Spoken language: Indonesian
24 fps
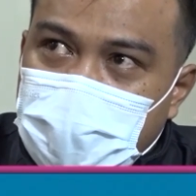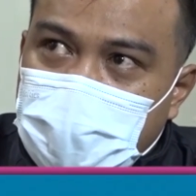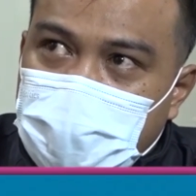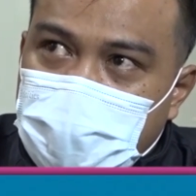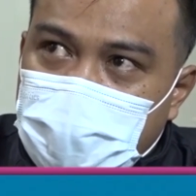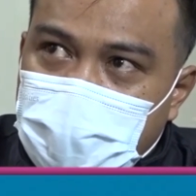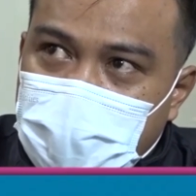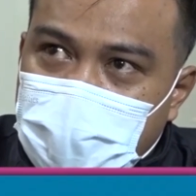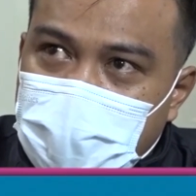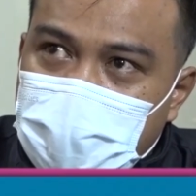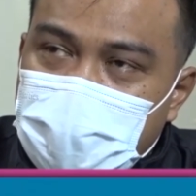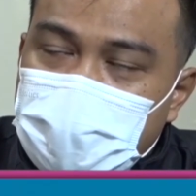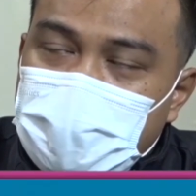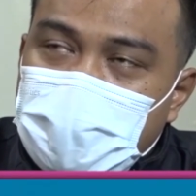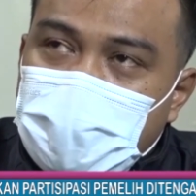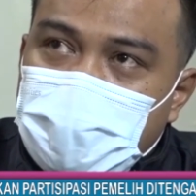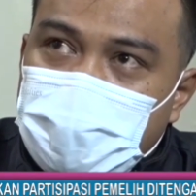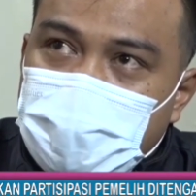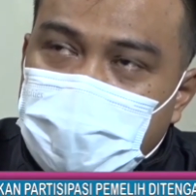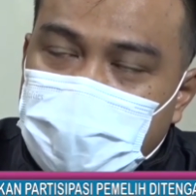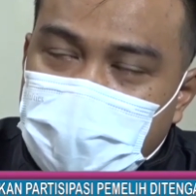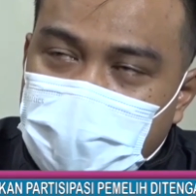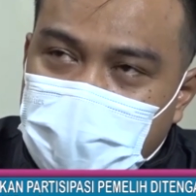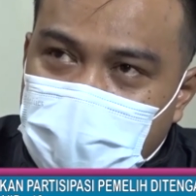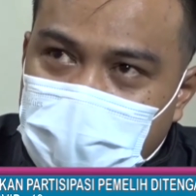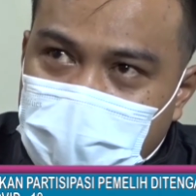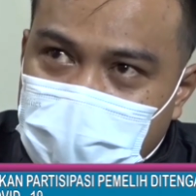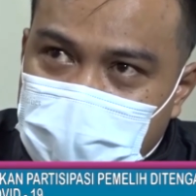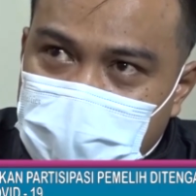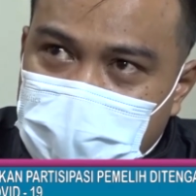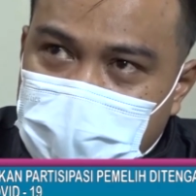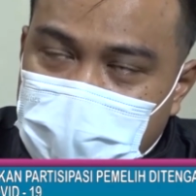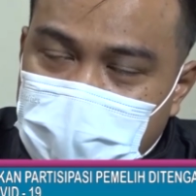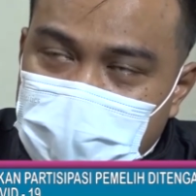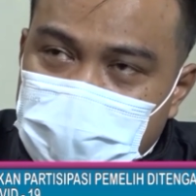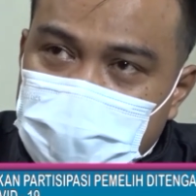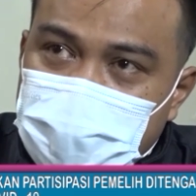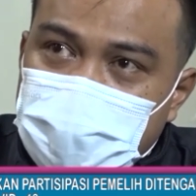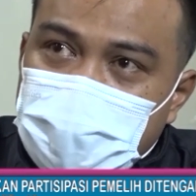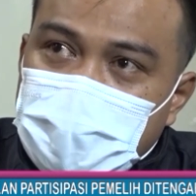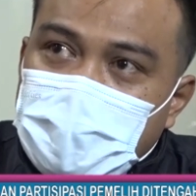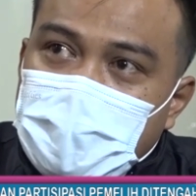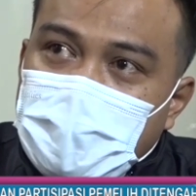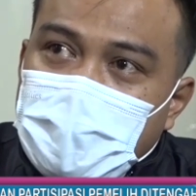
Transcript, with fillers: bahwa dan mengingatkan